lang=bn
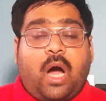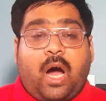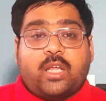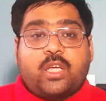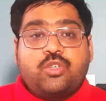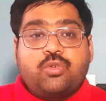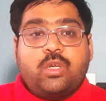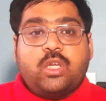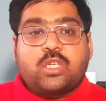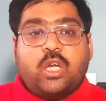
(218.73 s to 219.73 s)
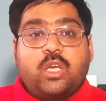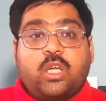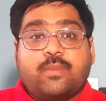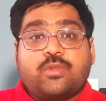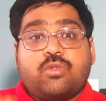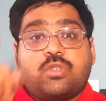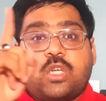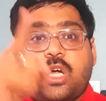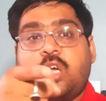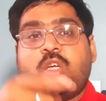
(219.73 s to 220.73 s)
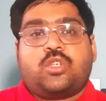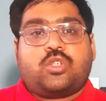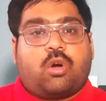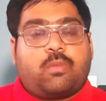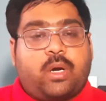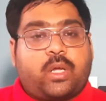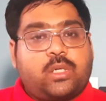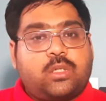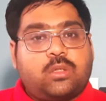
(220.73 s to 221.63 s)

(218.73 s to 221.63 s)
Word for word: আর কিছুই না সেই ইনকাম সোর্সটা স্টক মার্কেট